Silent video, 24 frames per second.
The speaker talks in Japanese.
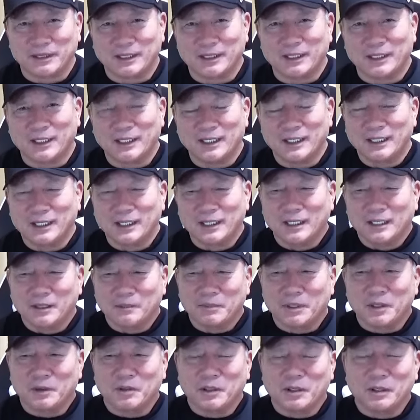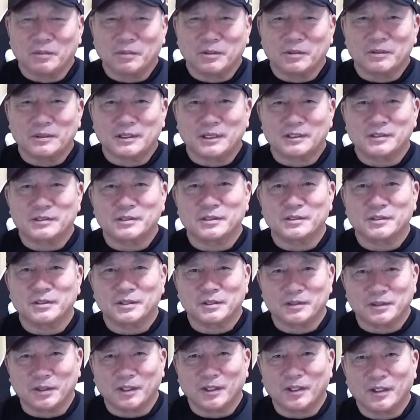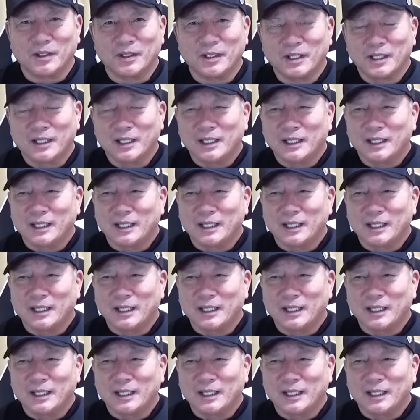はいはい、まあ、フォアボールで出塁と、うん、